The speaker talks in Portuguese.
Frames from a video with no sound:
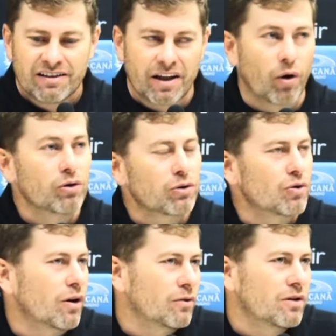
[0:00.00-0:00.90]
tem outros
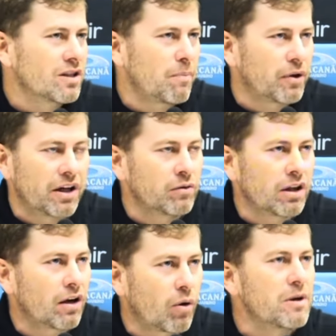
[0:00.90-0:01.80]
jogadores que poderiam
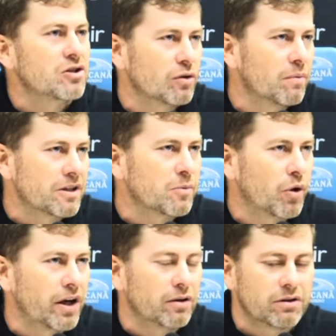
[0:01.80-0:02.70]
ter cometido o
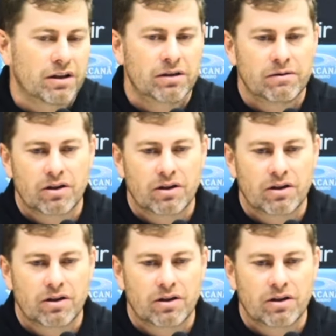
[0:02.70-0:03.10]
mesmo erro, né?